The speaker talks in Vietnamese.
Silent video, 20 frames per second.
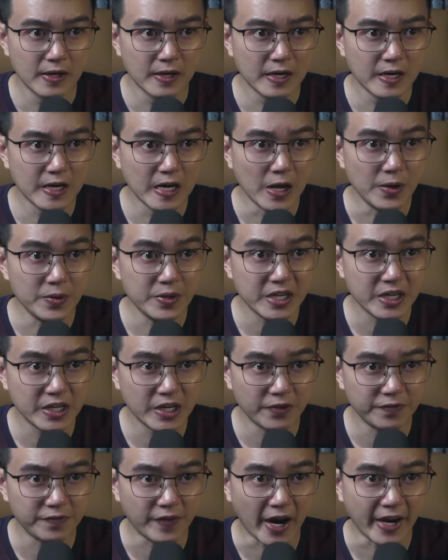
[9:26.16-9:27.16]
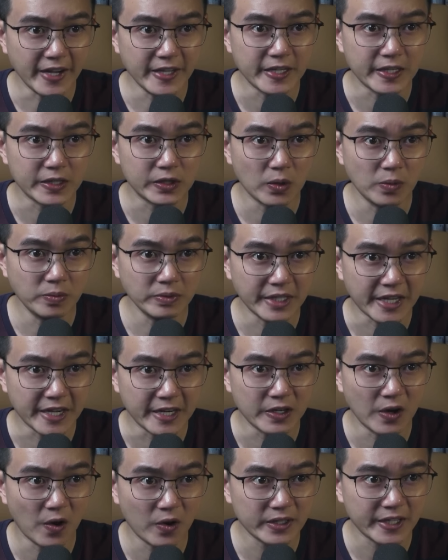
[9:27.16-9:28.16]
Nếu như không phải vì tốn tiền
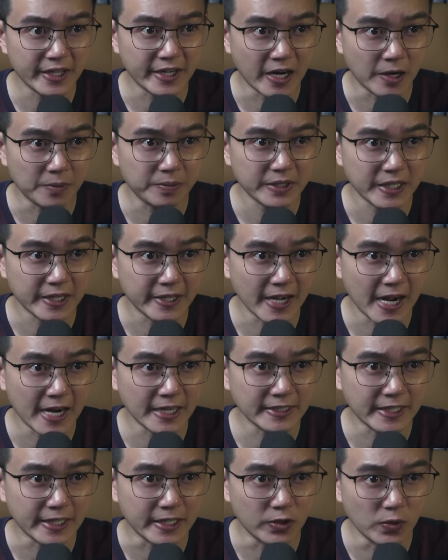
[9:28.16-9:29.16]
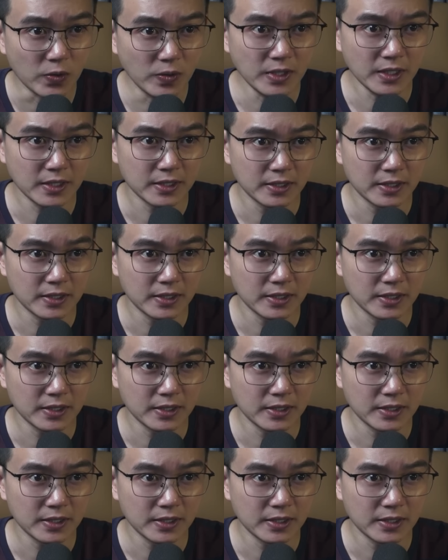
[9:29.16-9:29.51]
lo tiền học, tiền ăn, tiền uống,